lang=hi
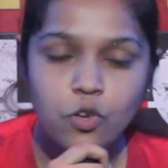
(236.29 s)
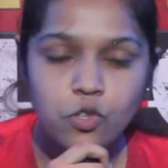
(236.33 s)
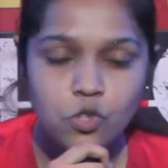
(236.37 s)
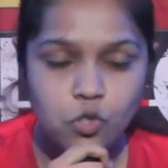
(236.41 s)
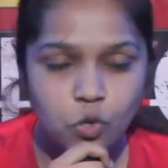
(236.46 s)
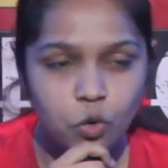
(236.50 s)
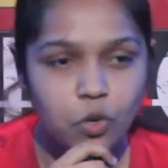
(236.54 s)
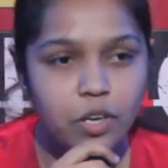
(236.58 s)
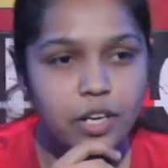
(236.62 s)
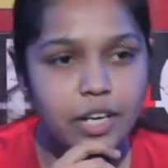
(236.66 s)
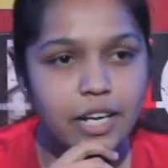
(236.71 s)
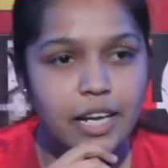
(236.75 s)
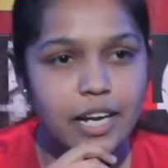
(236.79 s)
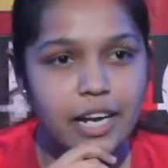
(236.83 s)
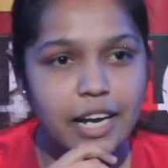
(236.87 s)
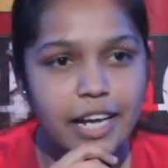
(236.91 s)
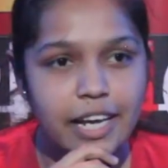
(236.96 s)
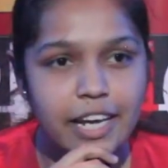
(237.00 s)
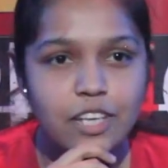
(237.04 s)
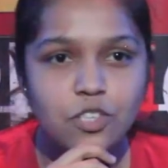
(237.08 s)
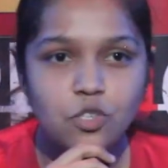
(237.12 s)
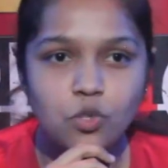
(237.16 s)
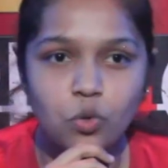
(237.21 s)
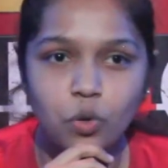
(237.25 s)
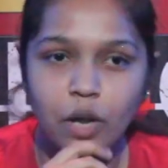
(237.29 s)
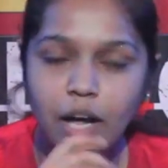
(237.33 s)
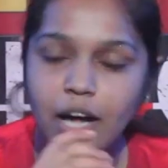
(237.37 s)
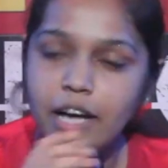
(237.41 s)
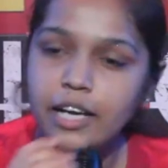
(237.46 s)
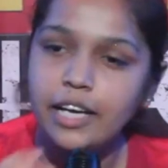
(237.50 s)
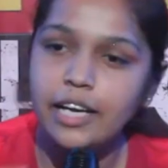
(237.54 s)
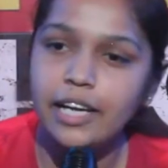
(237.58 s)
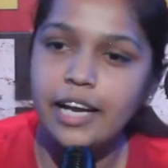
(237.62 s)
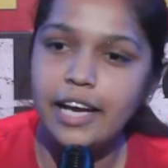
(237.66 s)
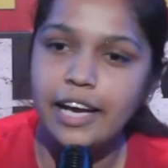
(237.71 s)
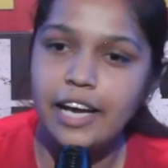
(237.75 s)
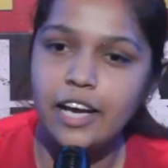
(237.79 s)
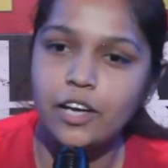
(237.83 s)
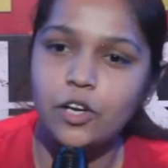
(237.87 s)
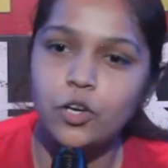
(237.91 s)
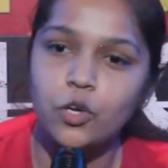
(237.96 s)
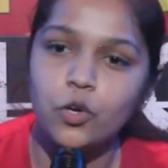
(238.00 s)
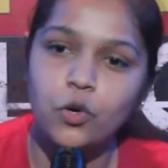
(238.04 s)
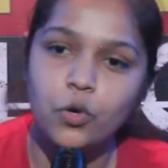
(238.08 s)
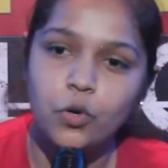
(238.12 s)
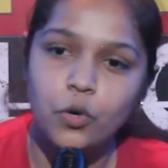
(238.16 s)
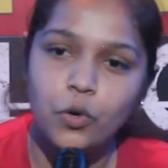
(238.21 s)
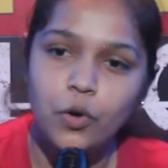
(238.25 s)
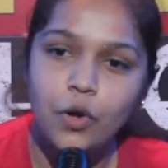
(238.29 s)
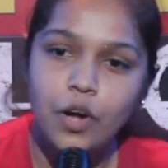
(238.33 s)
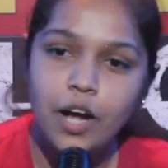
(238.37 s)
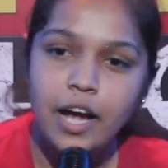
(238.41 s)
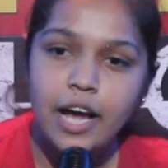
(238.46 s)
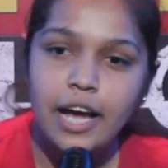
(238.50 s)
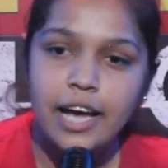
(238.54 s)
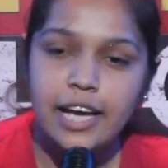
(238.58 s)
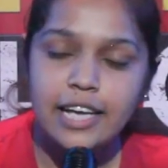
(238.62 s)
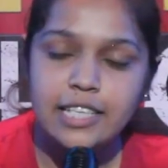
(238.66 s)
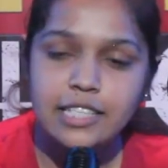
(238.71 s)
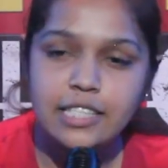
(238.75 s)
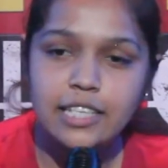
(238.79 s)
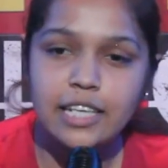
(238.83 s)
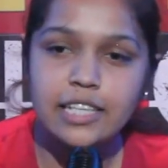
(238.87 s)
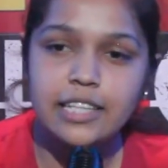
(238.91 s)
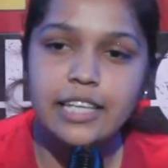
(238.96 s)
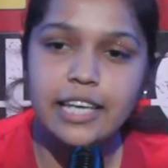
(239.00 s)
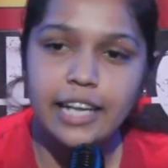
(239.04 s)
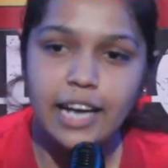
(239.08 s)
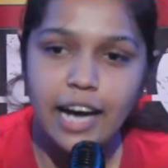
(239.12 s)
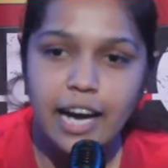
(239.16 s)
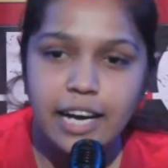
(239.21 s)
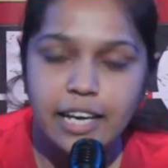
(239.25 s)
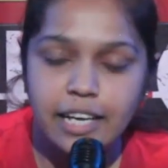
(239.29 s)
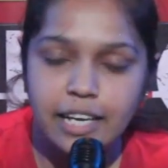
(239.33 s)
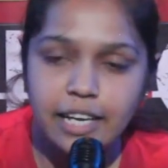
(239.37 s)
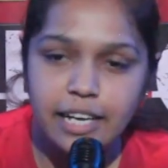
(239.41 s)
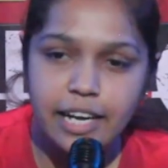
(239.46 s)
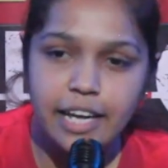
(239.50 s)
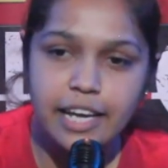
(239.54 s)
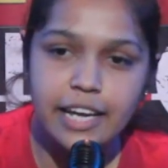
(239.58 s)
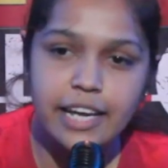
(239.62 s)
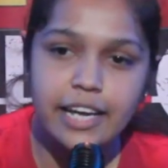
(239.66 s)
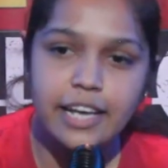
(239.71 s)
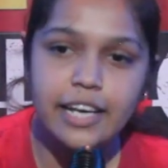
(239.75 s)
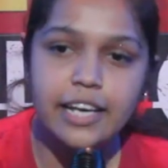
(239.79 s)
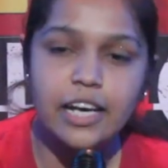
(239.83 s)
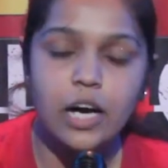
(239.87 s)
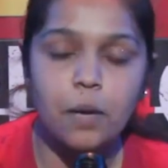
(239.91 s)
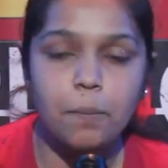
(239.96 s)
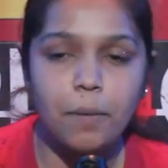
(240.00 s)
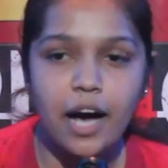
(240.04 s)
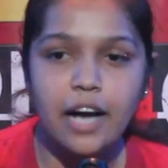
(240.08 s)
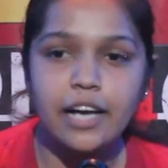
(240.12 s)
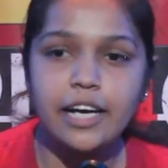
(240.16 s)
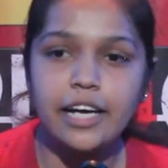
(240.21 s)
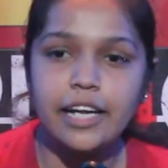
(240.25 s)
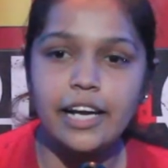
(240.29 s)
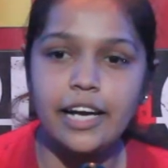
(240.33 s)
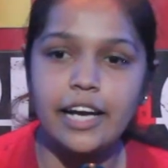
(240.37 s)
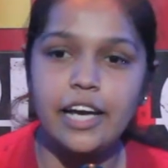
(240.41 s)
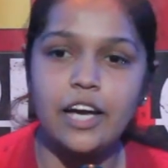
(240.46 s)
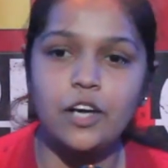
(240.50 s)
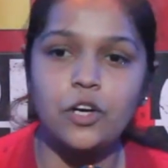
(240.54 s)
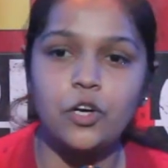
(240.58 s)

सुनकर नहीं सुनाकर आया करो इज्जत गिराकर नहीं कमाकर आया